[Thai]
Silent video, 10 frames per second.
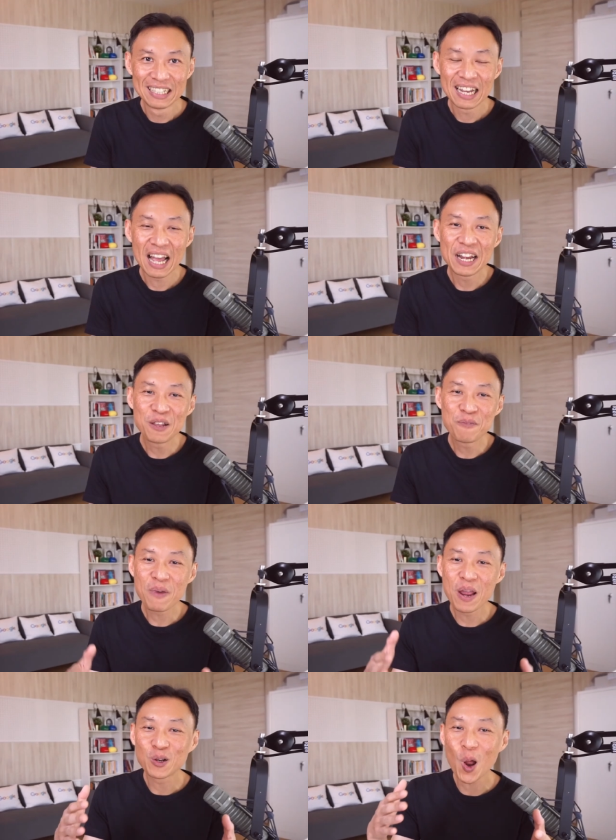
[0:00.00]
อันนี้
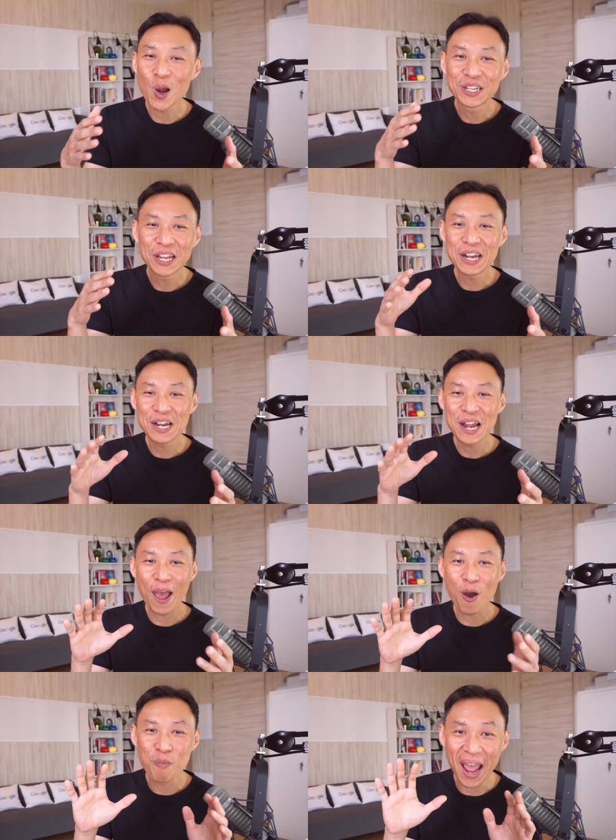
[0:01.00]
เป็นคอนเทนต์แน
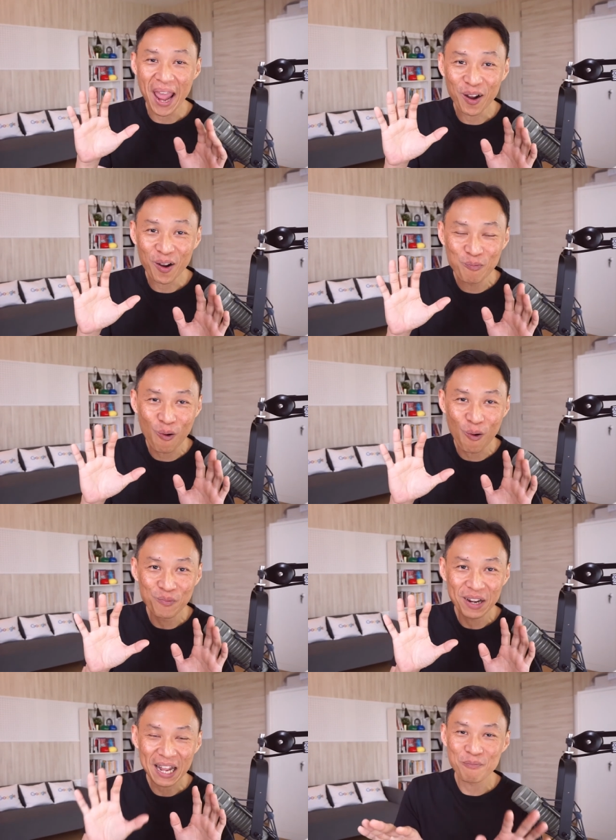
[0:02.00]
วใหม่ของผม
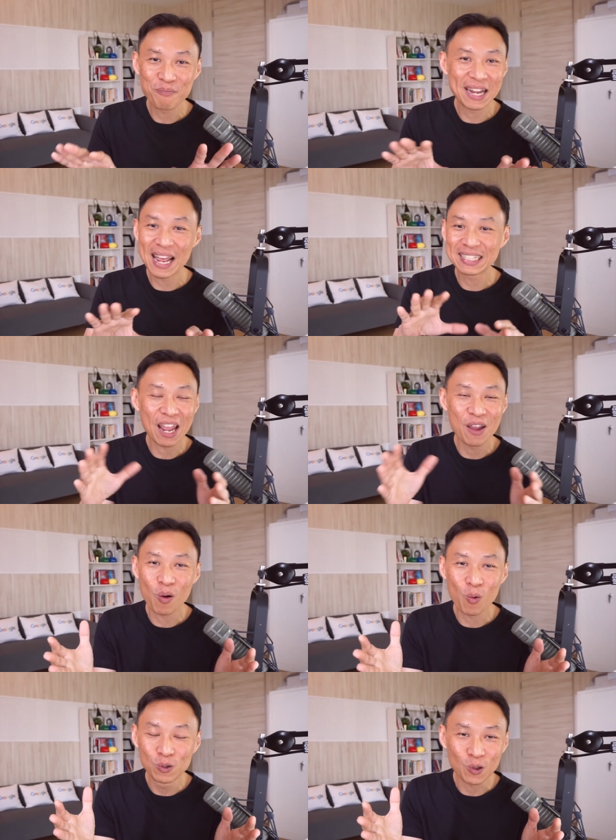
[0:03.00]
นะครับไม่แน่ใจว่า
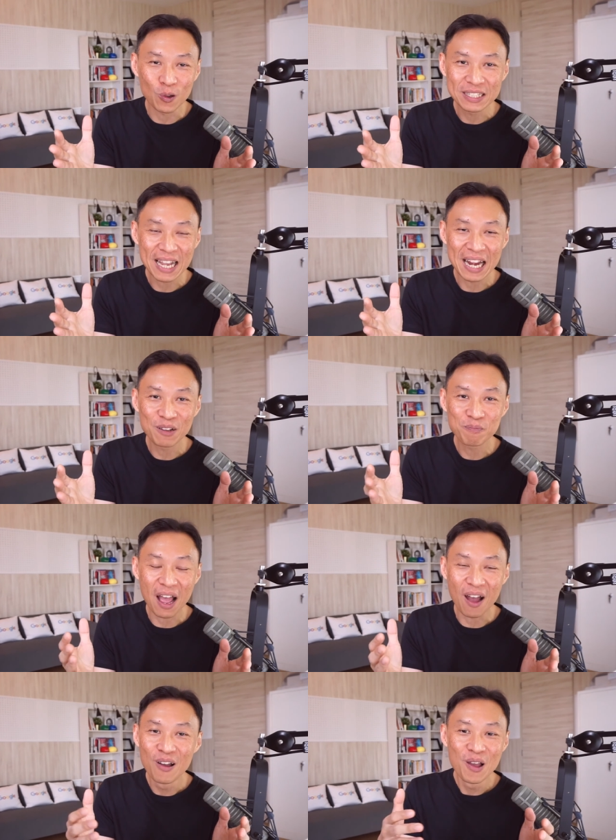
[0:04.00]
คุณสนใจหรือเป
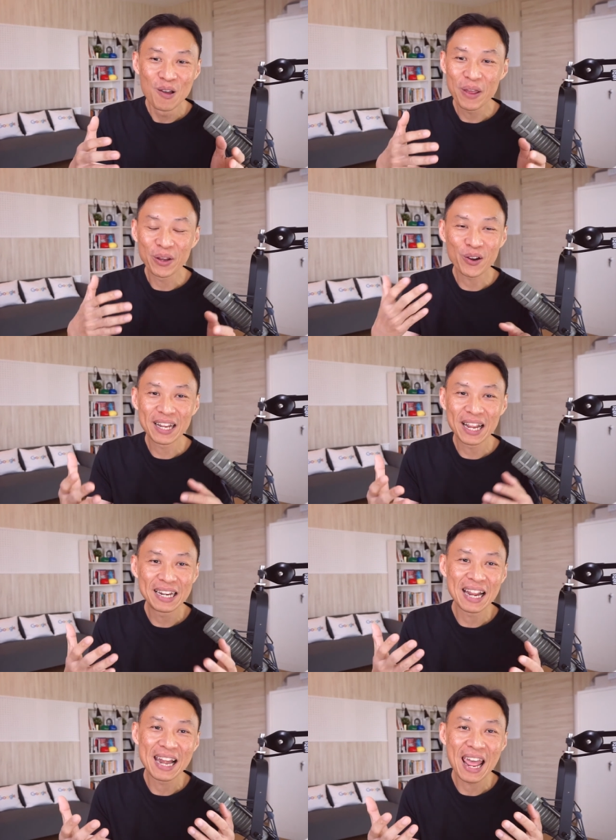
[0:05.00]
ล่าเป็นคอนเทน
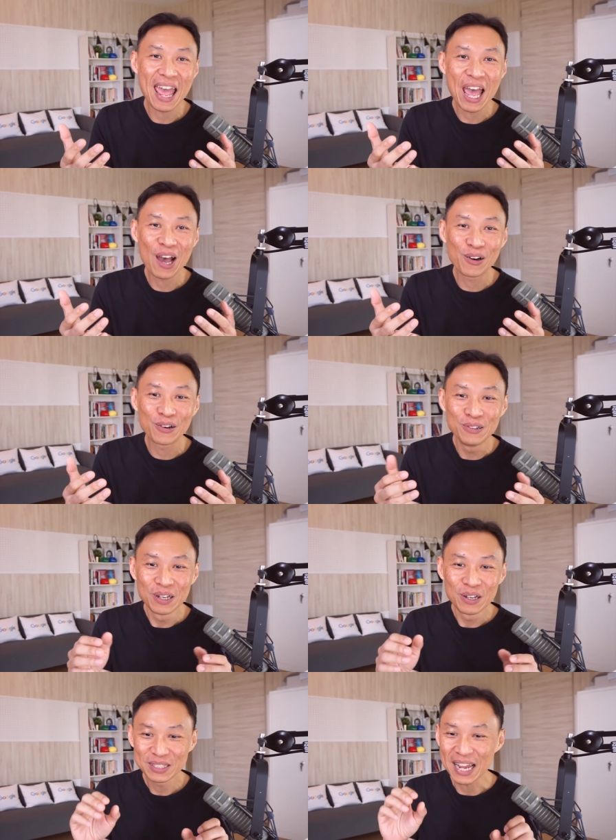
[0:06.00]
ต์ในแนว
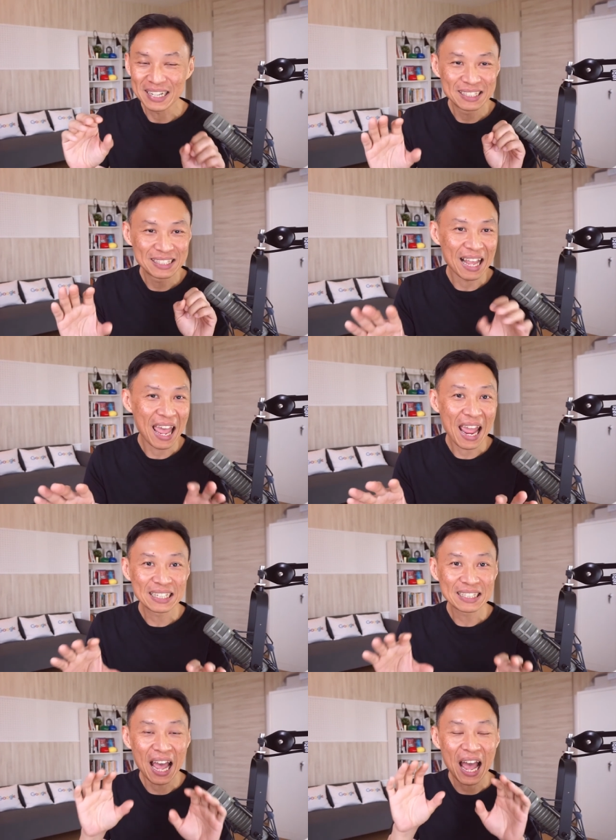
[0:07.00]
จัดแสง
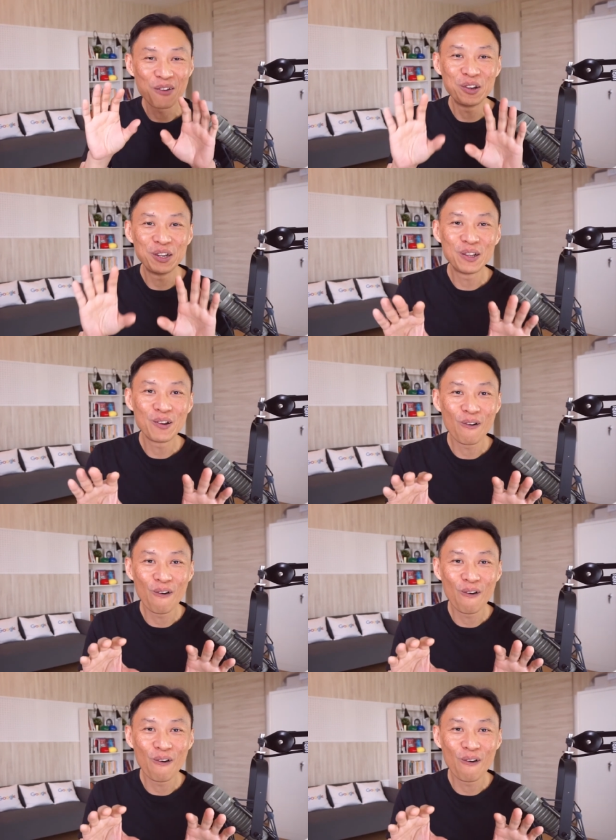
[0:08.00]
ถ่ายวิดีโอ